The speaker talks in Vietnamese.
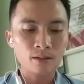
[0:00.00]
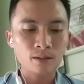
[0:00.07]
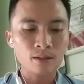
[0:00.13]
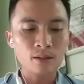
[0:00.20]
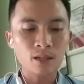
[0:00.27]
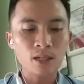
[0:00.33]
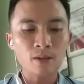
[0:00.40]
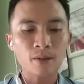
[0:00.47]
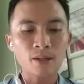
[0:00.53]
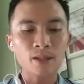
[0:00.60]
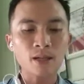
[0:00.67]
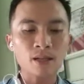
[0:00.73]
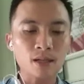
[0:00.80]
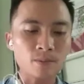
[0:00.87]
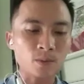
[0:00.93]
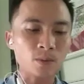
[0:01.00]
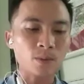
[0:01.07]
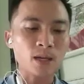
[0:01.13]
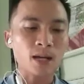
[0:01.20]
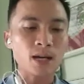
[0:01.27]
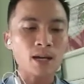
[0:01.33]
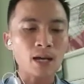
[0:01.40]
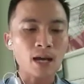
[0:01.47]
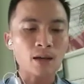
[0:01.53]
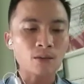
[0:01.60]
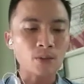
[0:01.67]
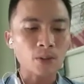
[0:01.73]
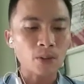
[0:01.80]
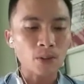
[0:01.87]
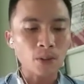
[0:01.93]
Trước khi bạn trở thành một nhà lãnh đạo
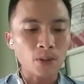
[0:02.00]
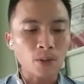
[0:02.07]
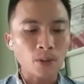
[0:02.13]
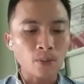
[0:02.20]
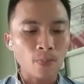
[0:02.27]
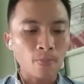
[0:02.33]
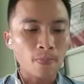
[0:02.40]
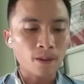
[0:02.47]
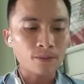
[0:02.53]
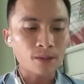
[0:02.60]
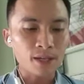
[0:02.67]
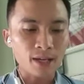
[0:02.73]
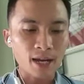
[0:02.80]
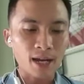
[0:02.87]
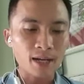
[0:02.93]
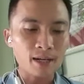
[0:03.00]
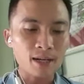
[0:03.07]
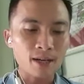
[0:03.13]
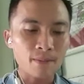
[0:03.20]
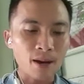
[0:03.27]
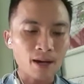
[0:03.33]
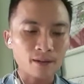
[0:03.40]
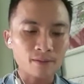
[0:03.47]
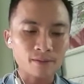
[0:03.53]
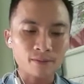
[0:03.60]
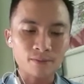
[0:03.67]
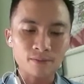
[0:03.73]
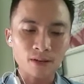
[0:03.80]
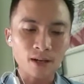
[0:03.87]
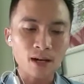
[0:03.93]
thì hẳn là bạn
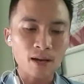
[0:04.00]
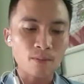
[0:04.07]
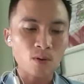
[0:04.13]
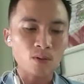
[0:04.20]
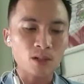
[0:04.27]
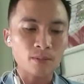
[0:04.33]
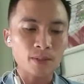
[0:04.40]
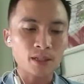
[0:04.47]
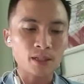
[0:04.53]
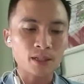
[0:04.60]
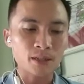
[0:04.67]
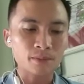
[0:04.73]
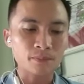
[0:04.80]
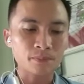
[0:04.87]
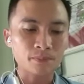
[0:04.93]
vẫn là một người bình thường.